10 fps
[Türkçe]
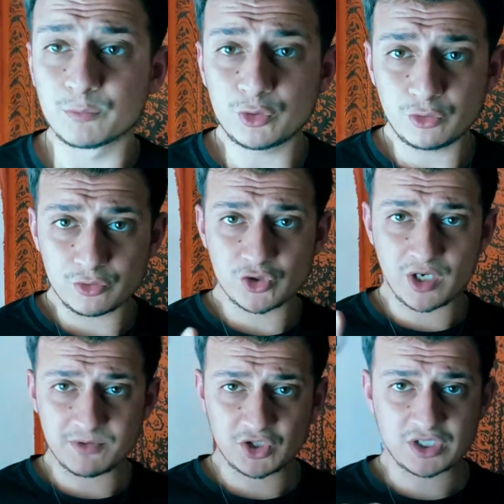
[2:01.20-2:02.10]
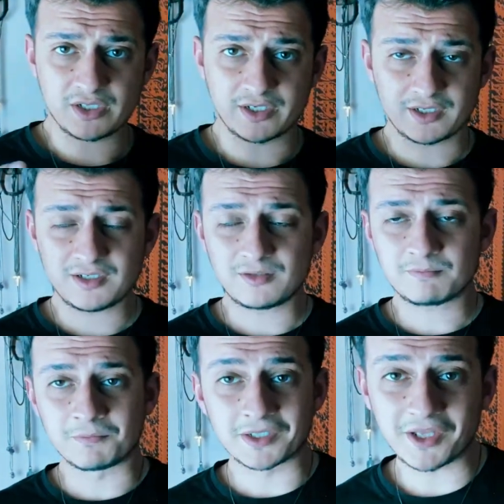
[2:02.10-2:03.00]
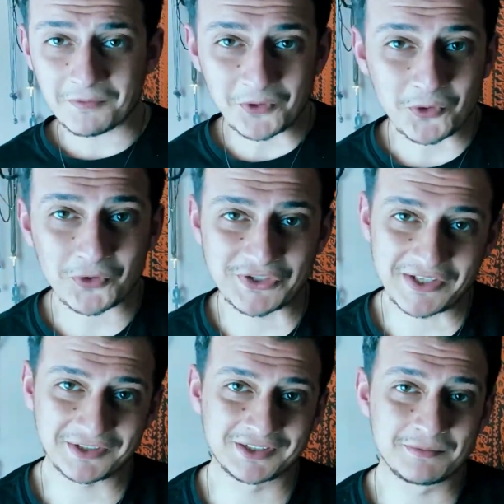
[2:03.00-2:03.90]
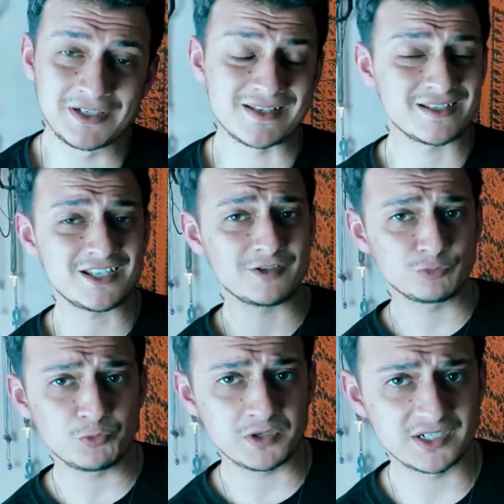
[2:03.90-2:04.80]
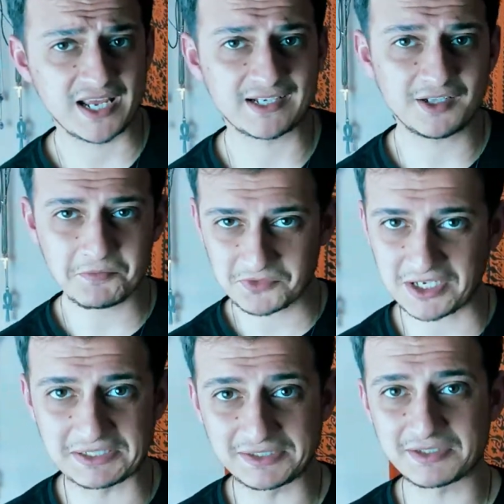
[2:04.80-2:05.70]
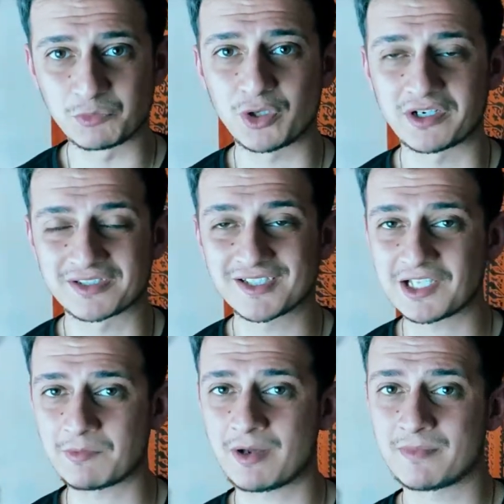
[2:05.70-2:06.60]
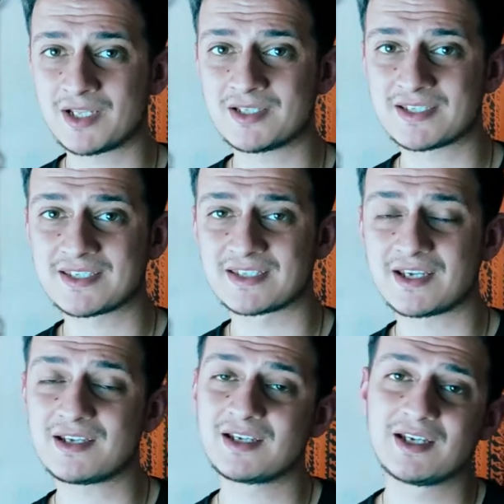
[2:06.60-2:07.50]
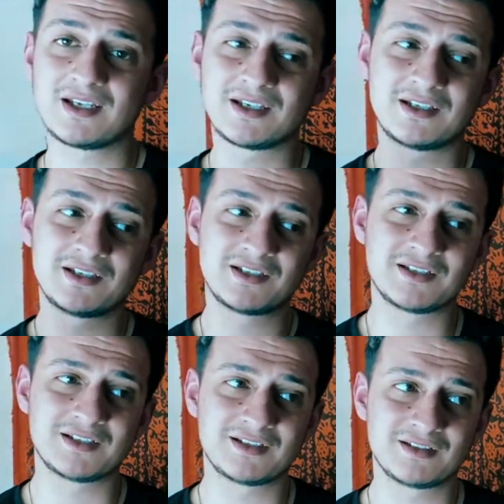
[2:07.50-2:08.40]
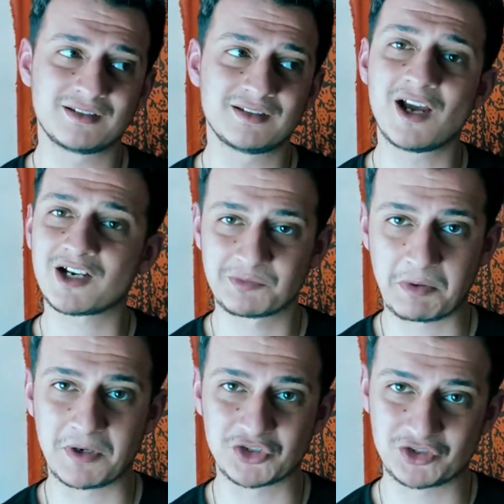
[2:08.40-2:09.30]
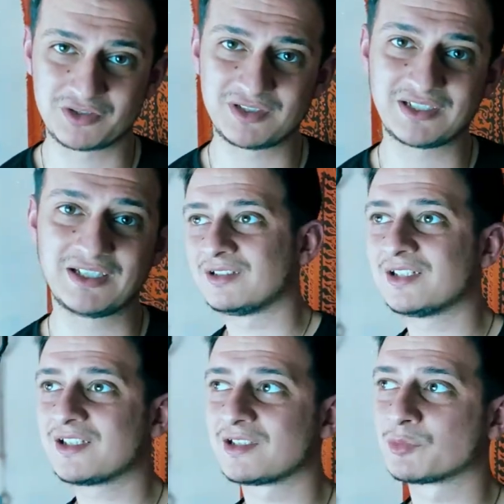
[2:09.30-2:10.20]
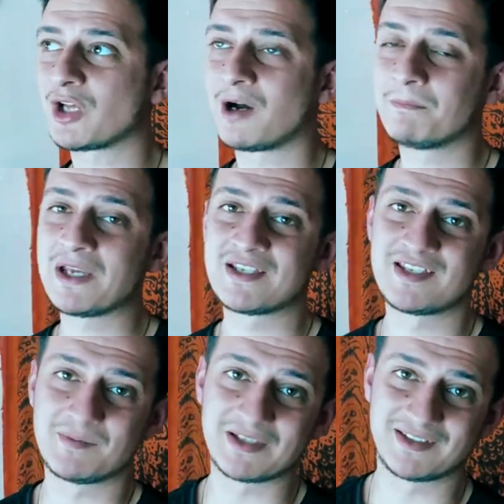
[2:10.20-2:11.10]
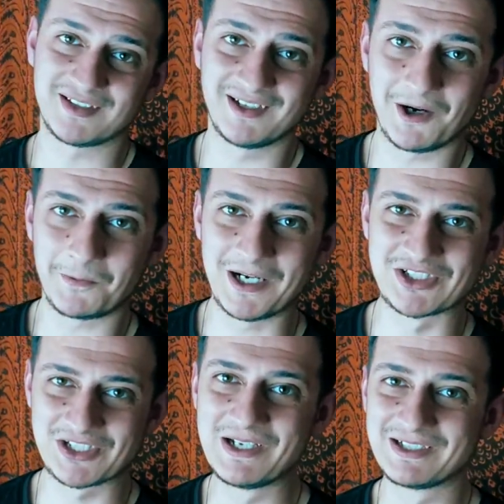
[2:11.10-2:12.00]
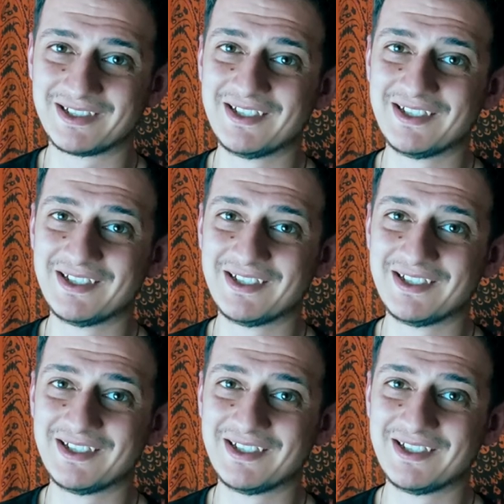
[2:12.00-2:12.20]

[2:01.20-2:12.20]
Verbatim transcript: Bu tür cam şişeleri Madame Coco'dan alabilirsiniz. Bu bir reklam değildir bu arada. Tamamen size e, yardım amaçlı, ne denir buna? Amme hizmeti amaçlı